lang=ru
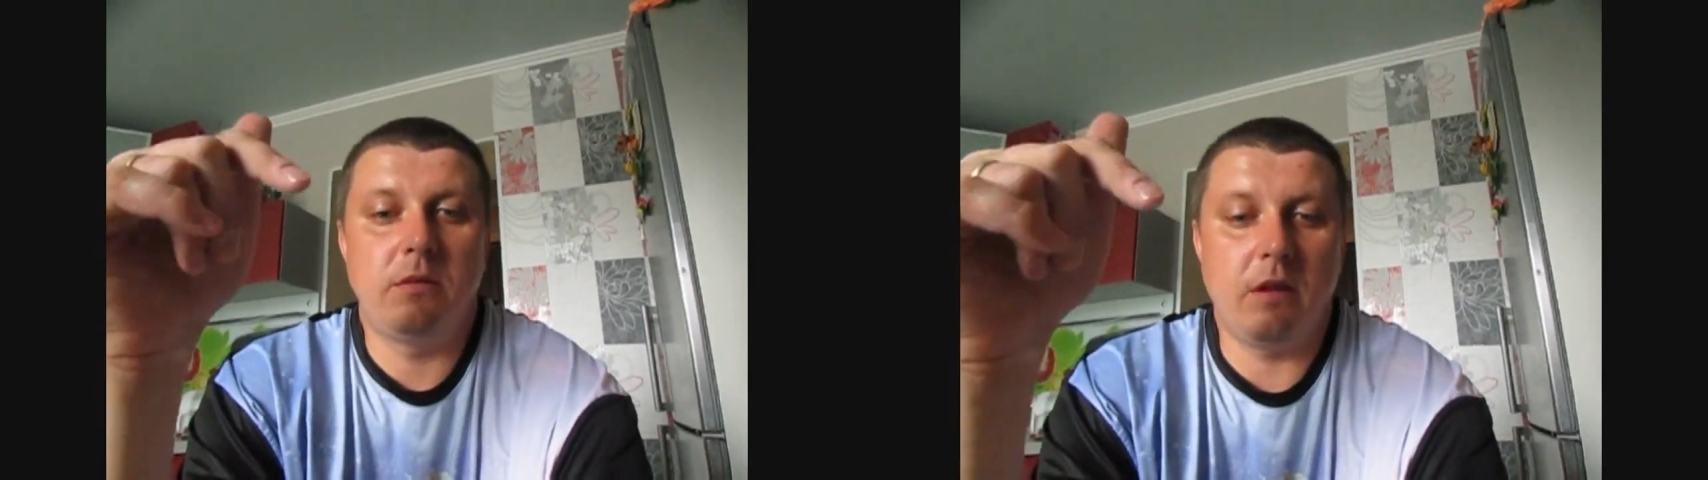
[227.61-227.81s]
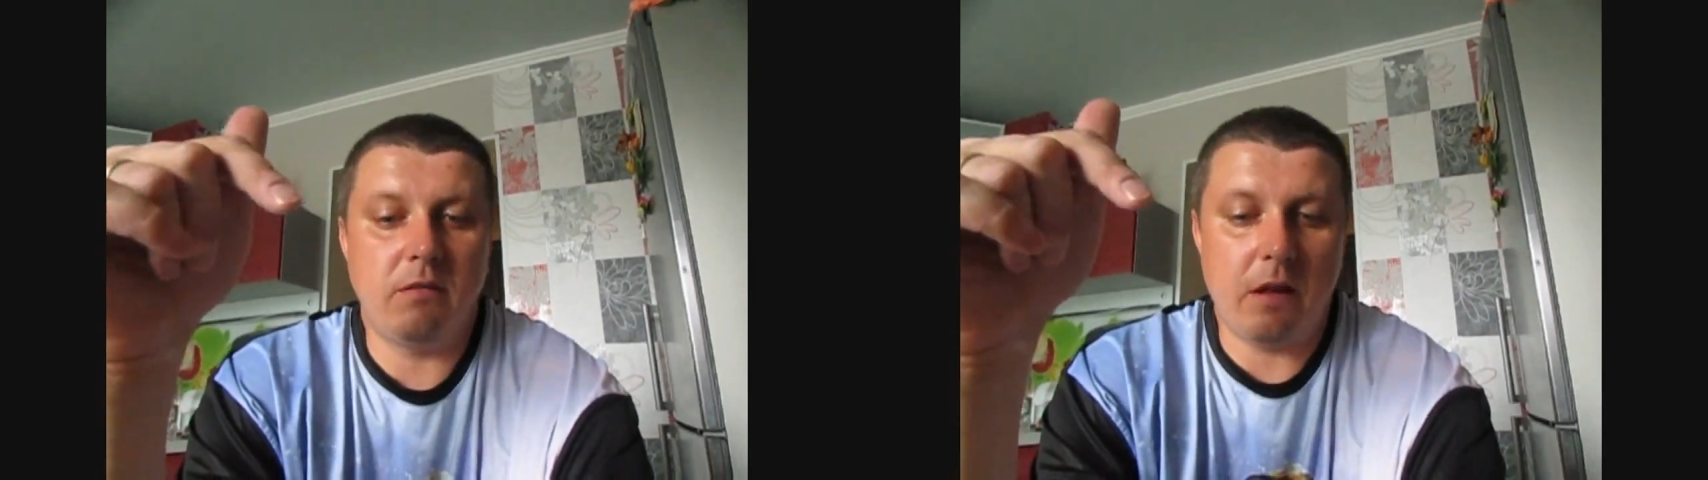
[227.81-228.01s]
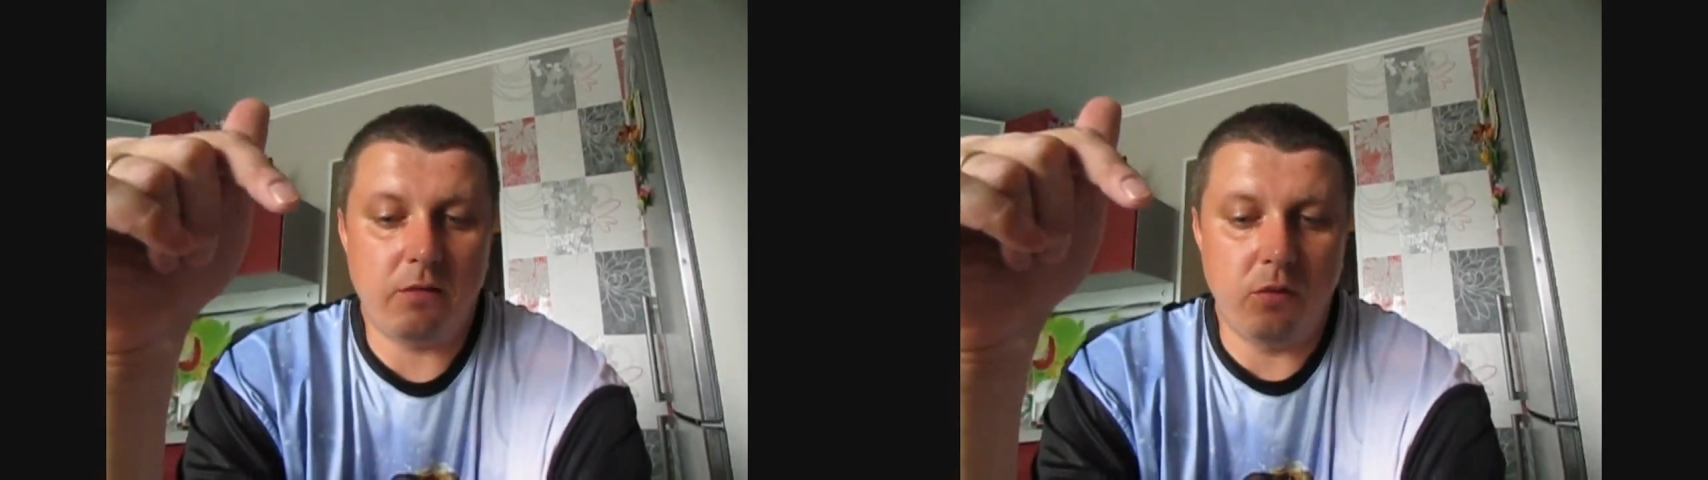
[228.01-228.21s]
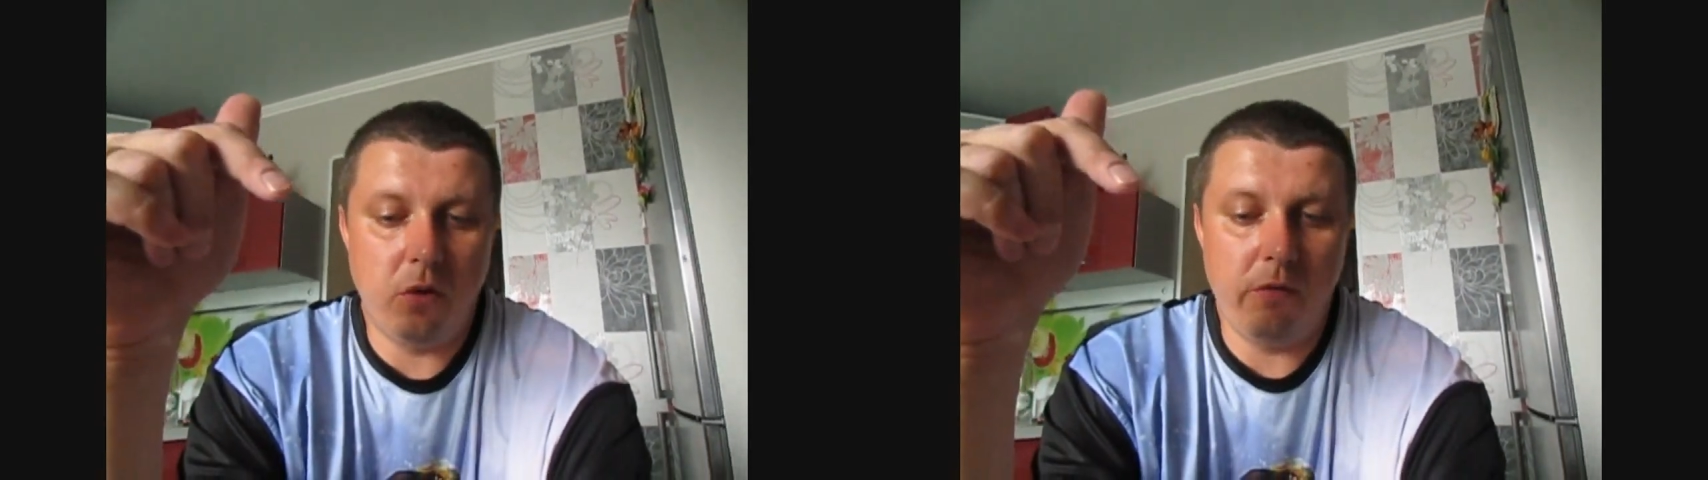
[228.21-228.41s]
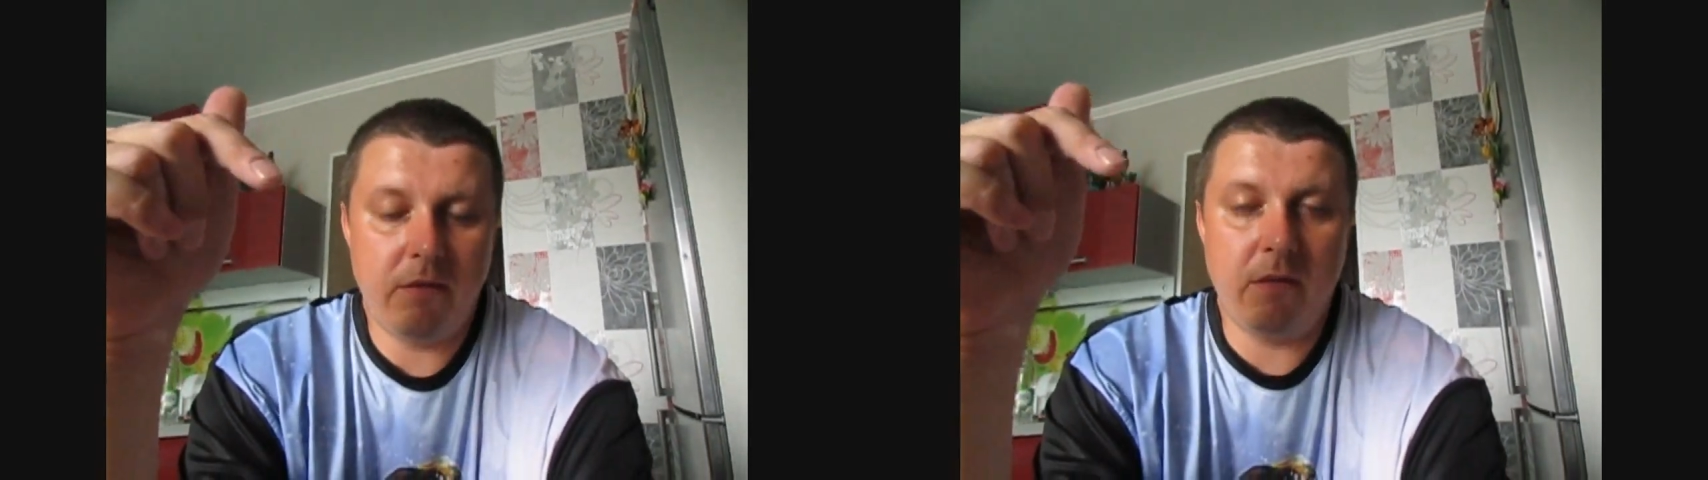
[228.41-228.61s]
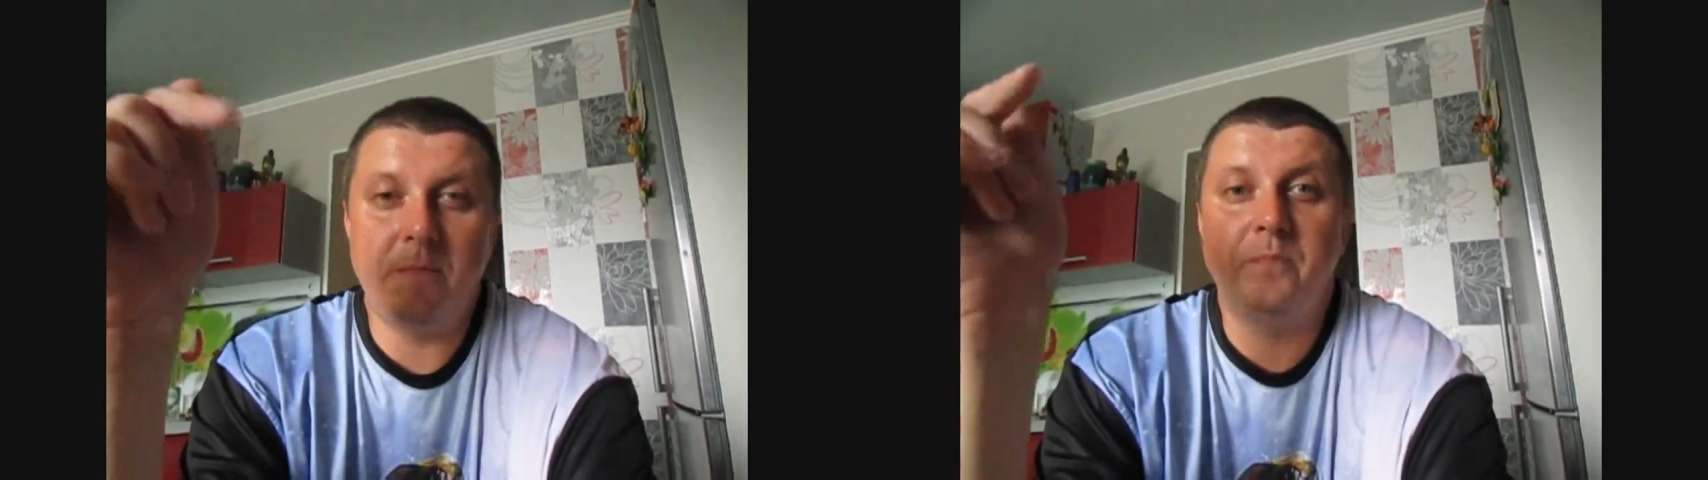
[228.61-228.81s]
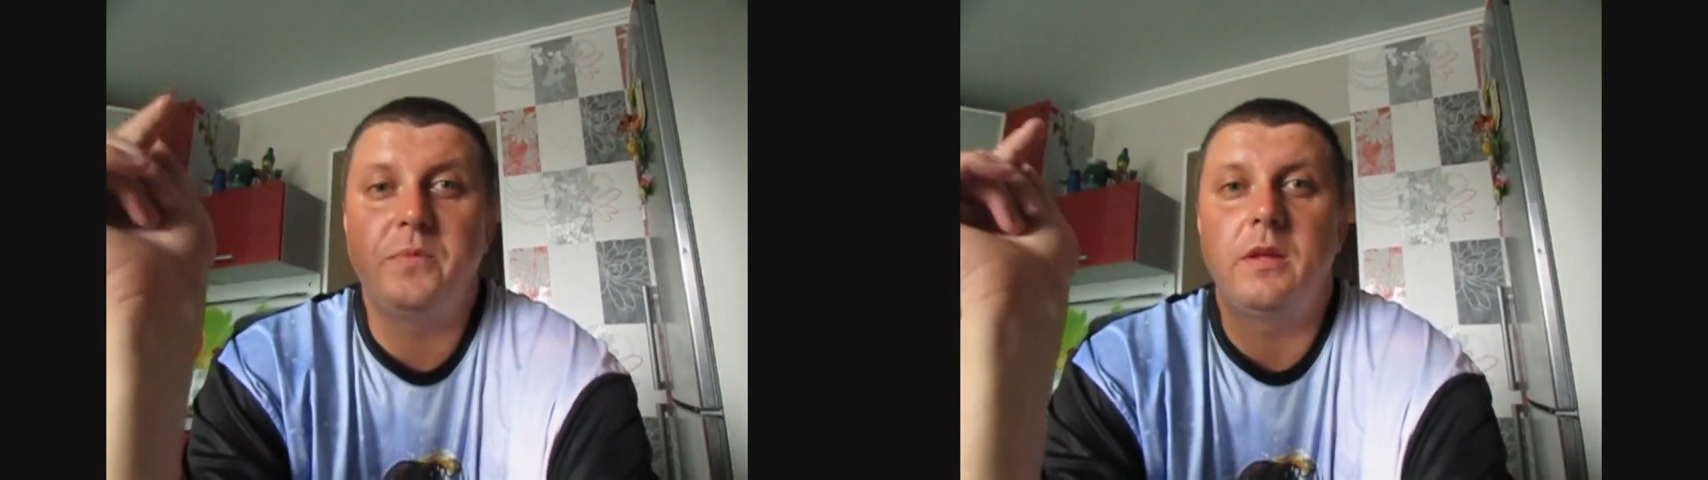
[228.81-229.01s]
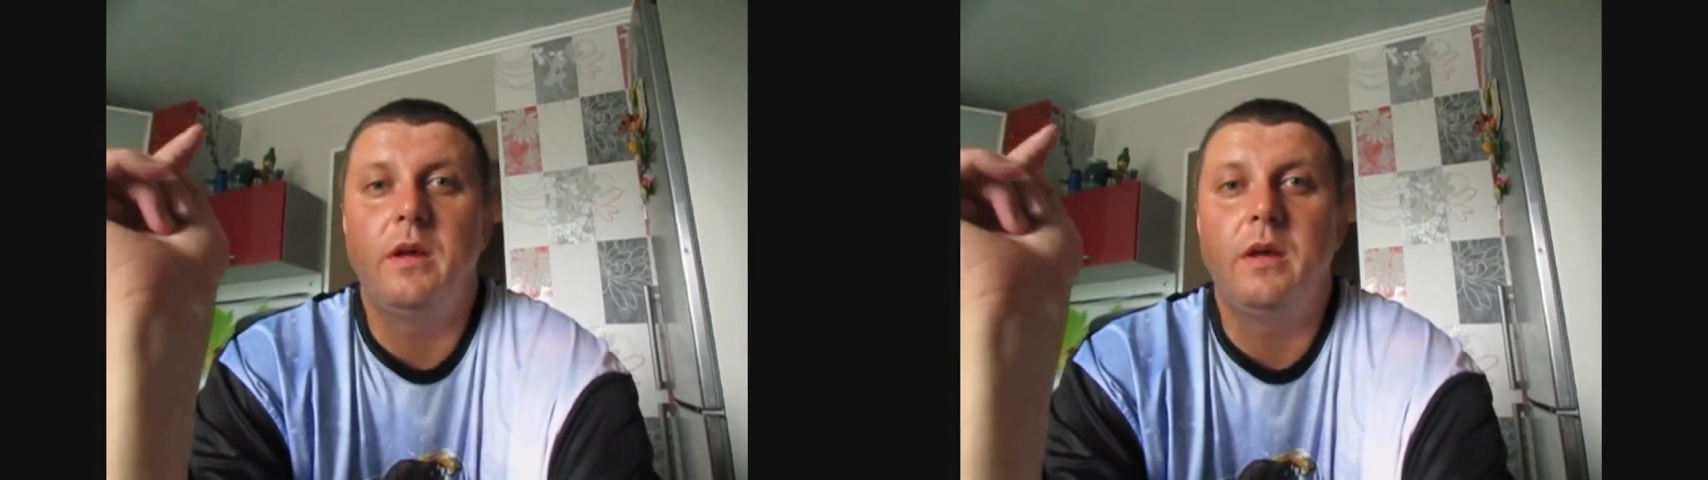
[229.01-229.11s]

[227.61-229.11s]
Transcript: насадку ловится,